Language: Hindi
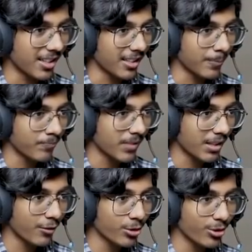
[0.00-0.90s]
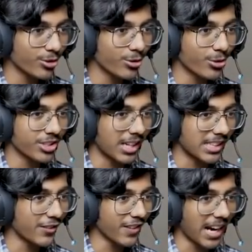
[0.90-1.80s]
रहा है वो थोड़ा कुछ ज़्यादा
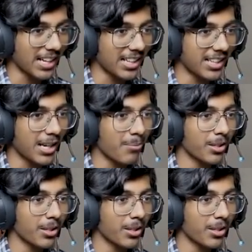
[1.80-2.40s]
ही फ्लैट लग रहा है बट